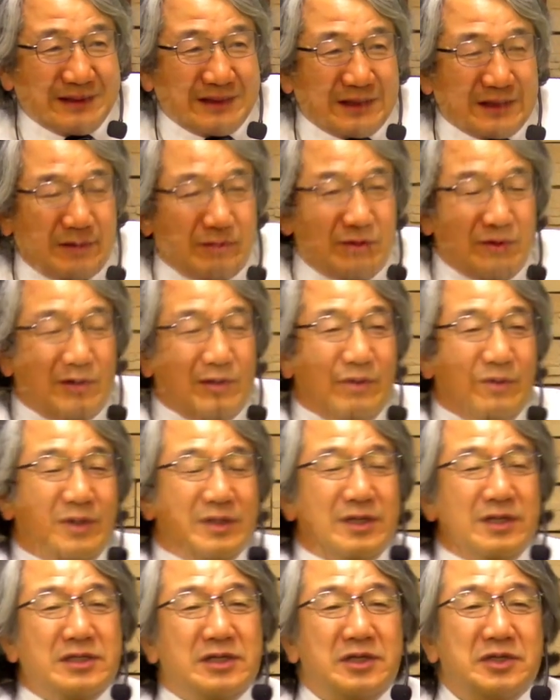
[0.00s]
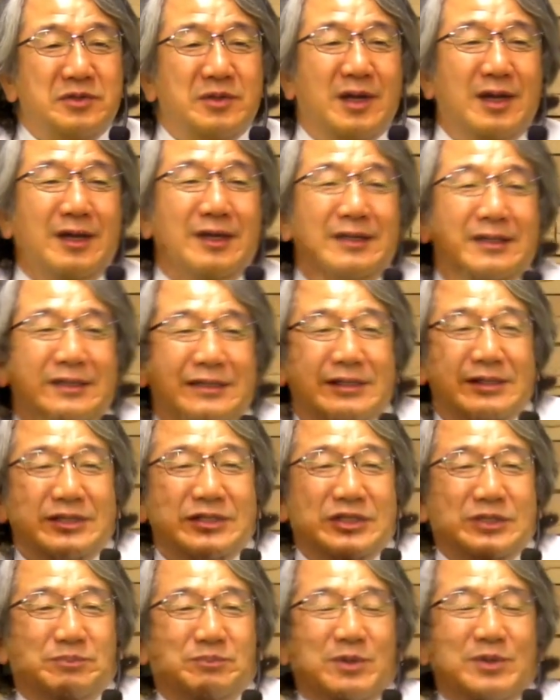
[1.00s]
でも私たちは
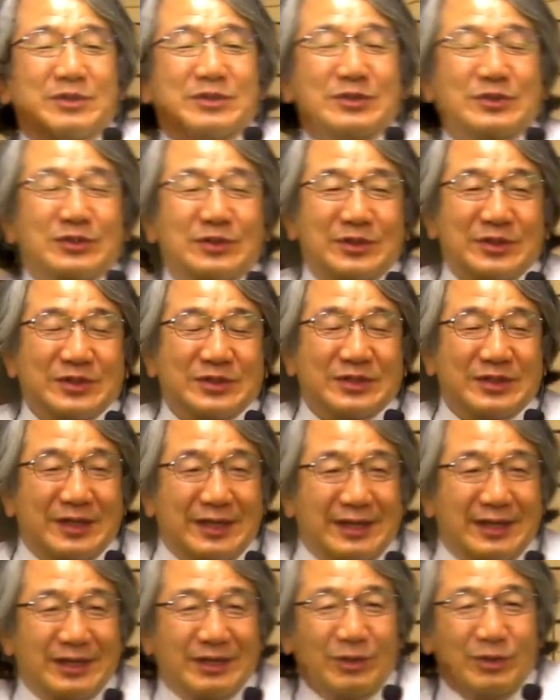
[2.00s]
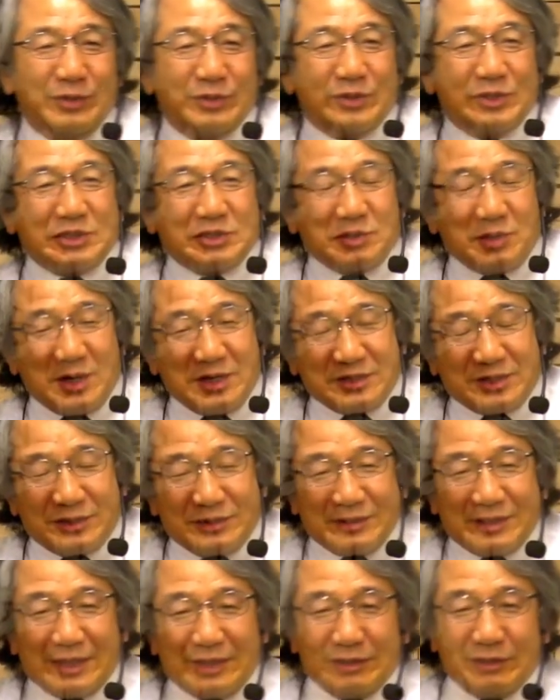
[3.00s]
失敗をするとですね本当に支配してる
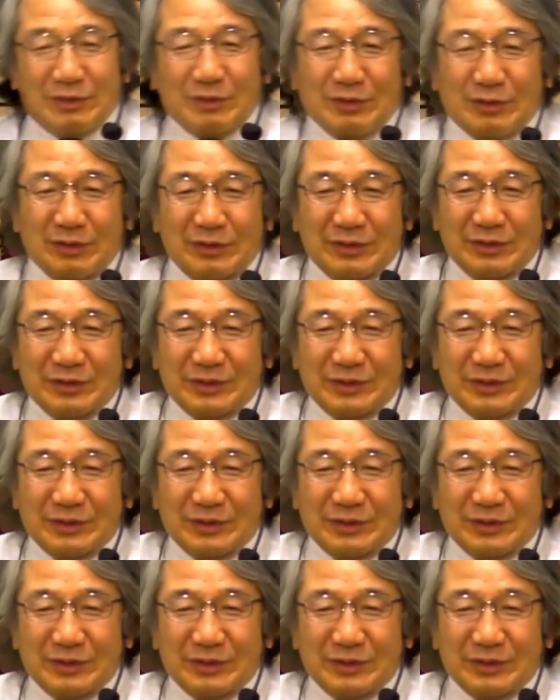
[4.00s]
んだけど